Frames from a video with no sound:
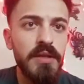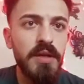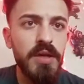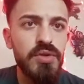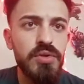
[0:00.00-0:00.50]

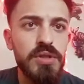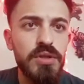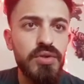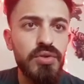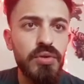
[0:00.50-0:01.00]
Daha
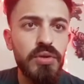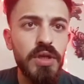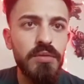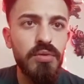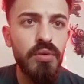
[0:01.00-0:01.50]
sonrasında şu
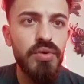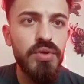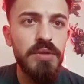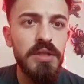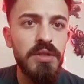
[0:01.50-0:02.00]
noktaya bir
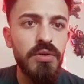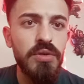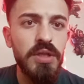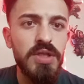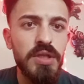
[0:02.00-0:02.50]
okçu birliği
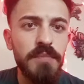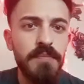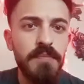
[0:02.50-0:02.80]
göndereceğim.